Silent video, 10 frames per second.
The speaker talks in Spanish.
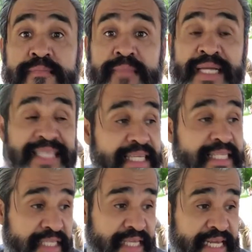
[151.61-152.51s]
Vas a
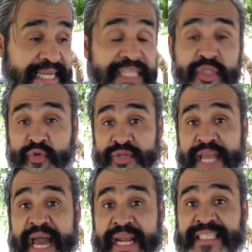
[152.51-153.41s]
decidir qué
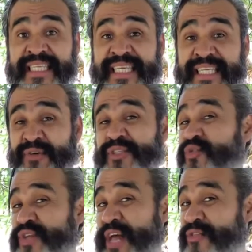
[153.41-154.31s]
estudiar, si sigo
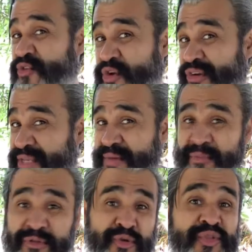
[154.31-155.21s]
estudiando o no, si me
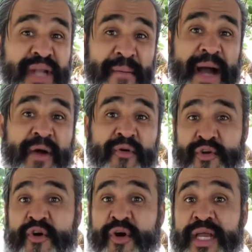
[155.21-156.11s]
busco un trabajo o
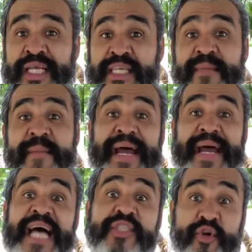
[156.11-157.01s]
no, si me
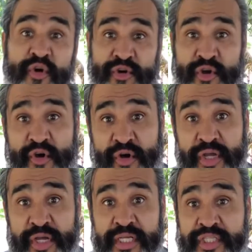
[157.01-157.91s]
embarazo o no,
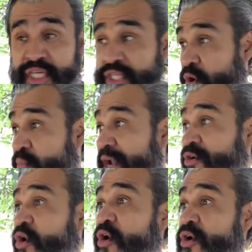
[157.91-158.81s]
si tomo
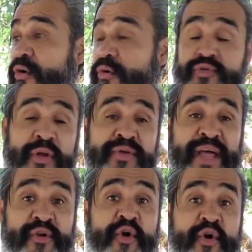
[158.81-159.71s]
alcohol o uso
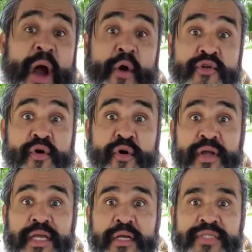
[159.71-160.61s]
alguna droga o no. O
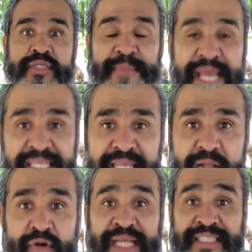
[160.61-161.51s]
sea,
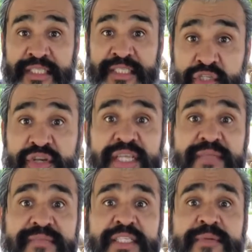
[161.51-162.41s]
piénsalo, las decisiones
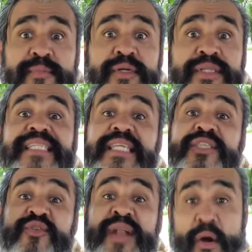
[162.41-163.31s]
más importantes
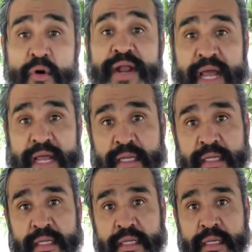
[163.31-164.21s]
son ahora.
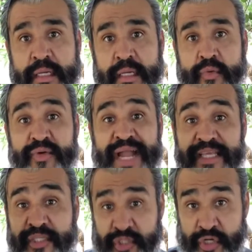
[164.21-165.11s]
Una
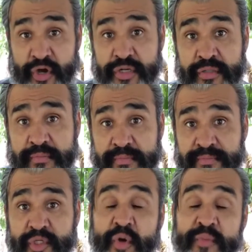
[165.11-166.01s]
adicción
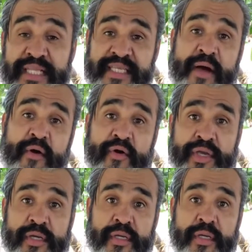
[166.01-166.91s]
comienza
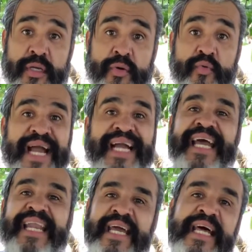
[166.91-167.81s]
hoy una
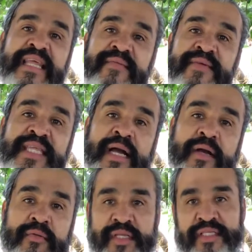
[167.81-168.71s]
carrera de vida
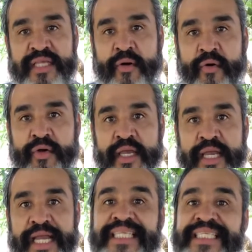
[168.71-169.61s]
comienza hoy.
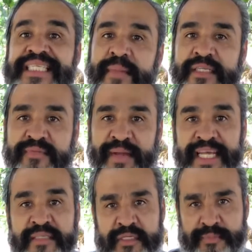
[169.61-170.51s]
El ser más
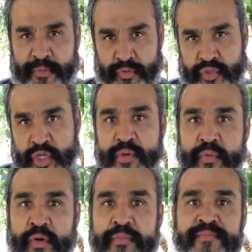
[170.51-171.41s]
feliz, más
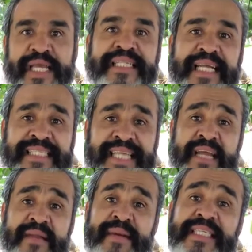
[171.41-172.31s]
productivo, el,
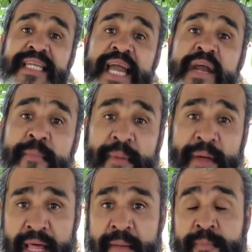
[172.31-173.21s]
tener más dinero
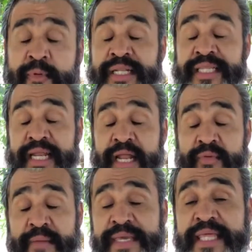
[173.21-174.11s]
para poder tener
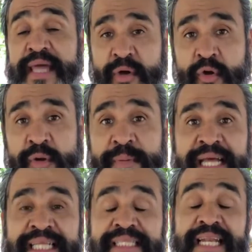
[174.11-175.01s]
una vida mejor,
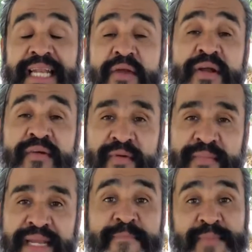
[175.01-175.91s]
para tener una
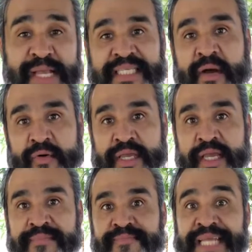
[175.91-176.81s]
familia empieza hoy.
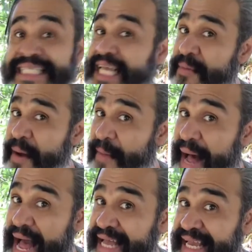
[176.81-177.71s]
El ser
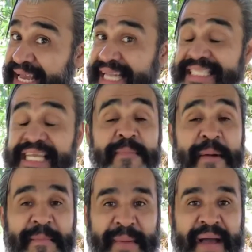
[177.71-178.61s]
mamá, el ser
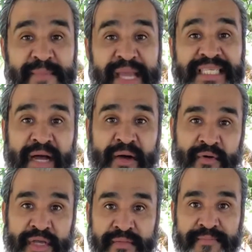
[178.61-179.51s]
papá empieza
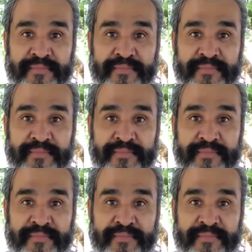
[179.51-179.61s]
hoy.